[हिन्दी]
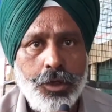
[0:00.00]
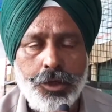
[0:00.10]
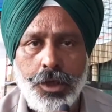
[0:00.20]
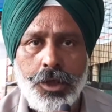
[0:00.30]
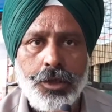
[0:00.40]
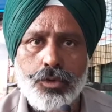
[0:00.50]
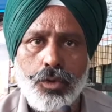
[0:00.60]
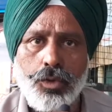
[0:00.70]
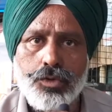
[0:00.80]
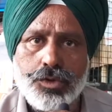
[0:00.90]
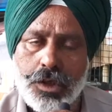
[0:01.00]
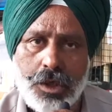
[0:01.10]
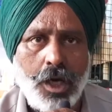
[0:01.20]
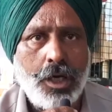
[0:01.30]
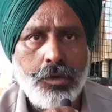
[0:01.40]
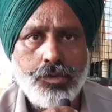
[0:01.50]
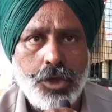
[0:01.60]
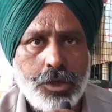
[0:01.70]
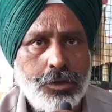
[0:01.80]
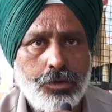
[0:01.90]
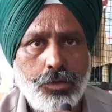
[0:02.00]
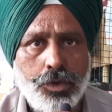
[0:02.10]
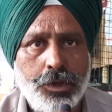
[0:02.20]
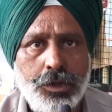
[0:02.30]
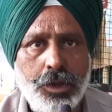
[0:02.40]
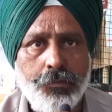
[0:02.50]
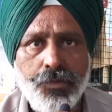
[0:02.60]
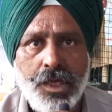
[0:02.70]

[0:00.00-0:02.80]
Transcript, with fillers: ये तो सरकार अनुशासन तोड़ रही है